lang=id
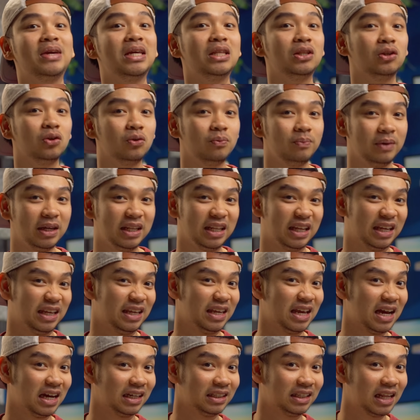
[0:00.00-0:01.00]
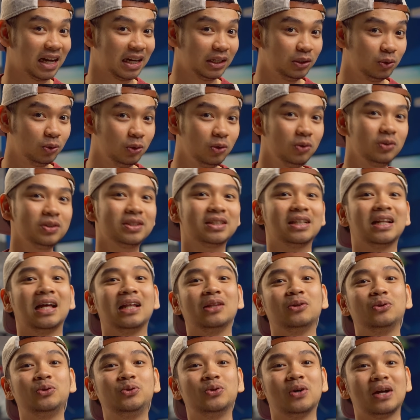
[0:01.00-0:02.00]
minum ini, yang dari dulu
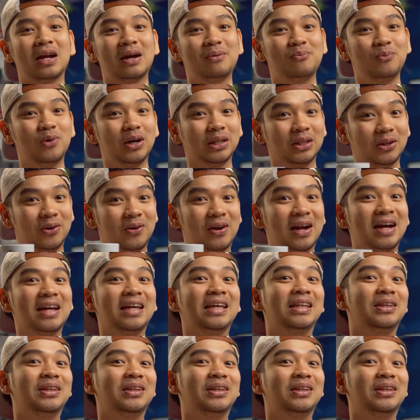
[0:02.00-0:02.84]
selalu juara buat orang